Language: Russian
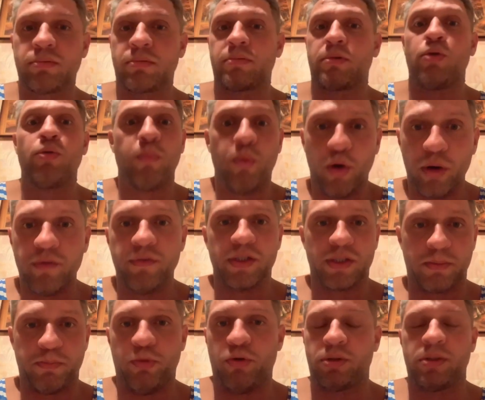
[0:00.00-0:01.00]
любой вид
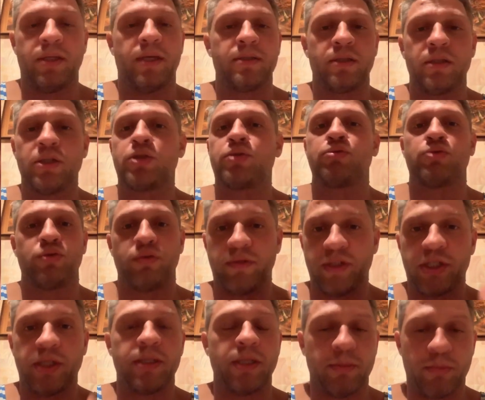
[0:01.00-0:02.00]
спорта отношусь с
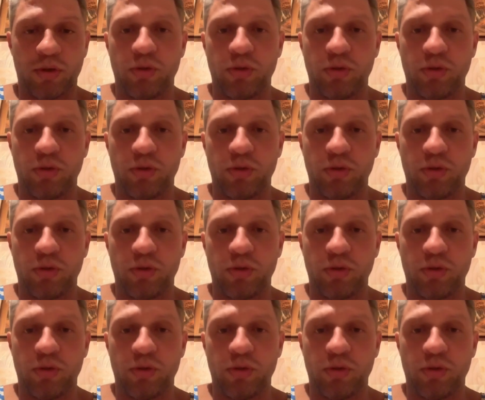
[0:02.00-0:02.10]
уважением к